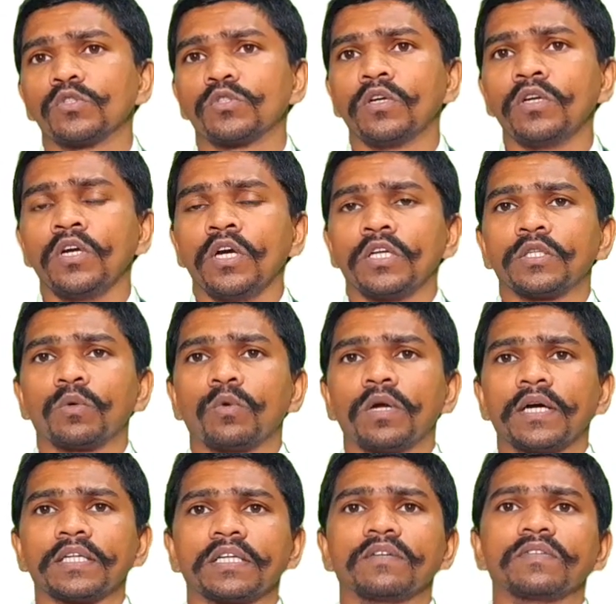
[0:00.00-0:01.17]
ஓசோன் இந்த
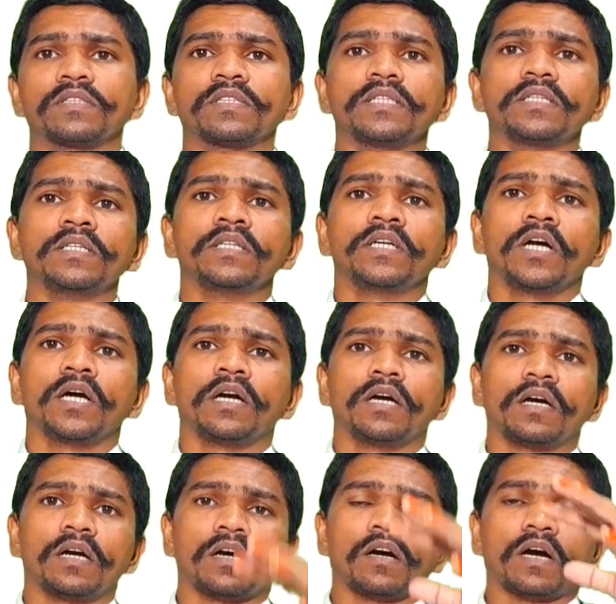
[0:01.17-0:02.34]
உலகத்தில் வந்து
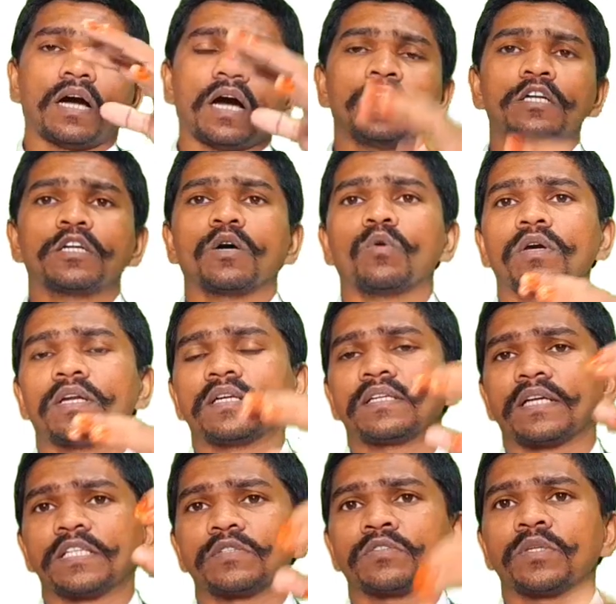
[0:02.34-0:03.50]
அல்ட்ரா
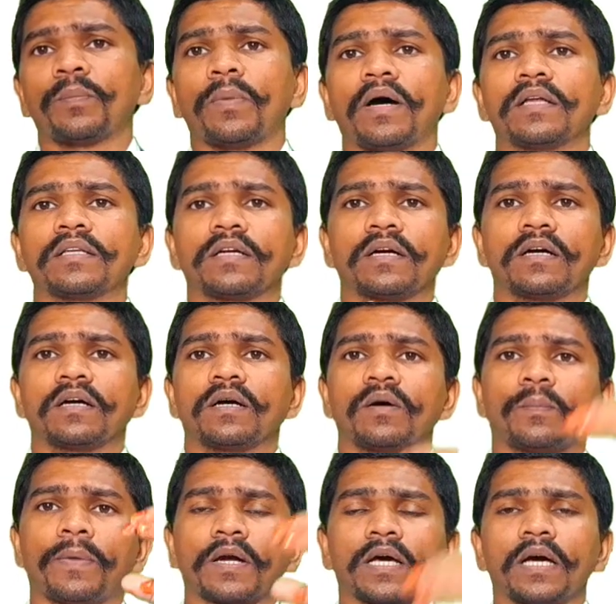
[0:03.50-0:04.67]
வயலட் ரேஸ் வந்து பாதுகா
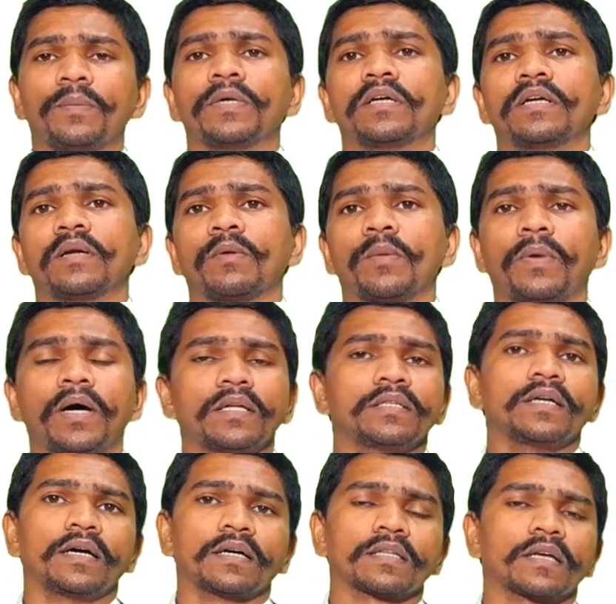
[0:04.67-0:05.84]
படாமல் நம்மளை
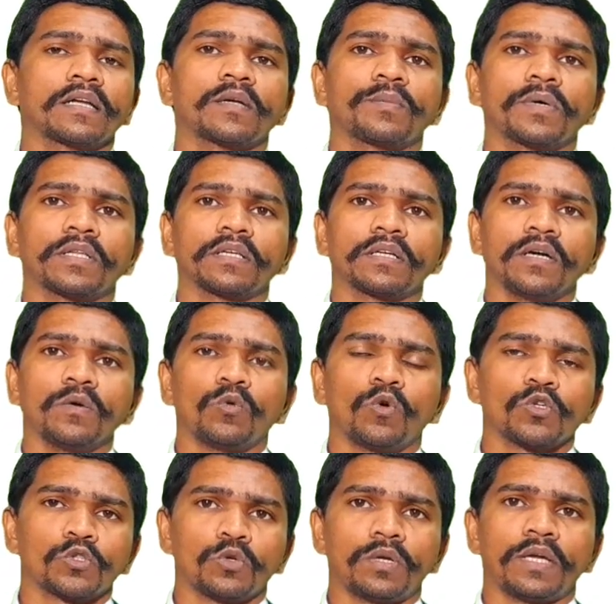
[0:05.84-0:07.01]
பாதுகாக்கிறது என்னன்னு பார்த்தீங்கன்னா
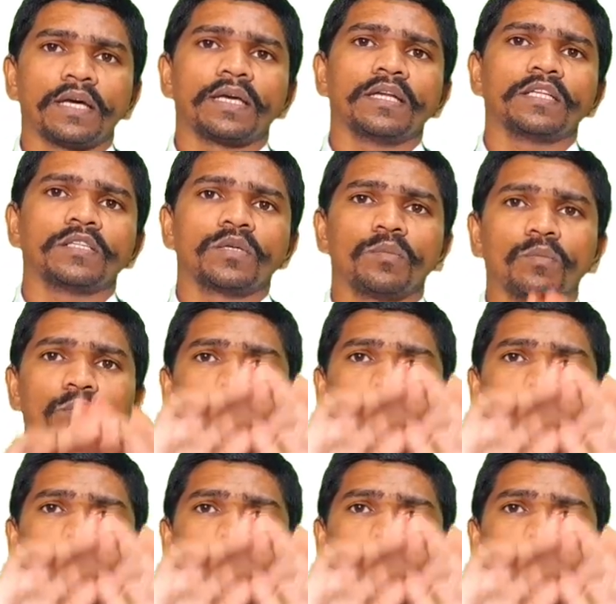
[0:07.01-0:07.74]
ஓசோன் லேயர் இது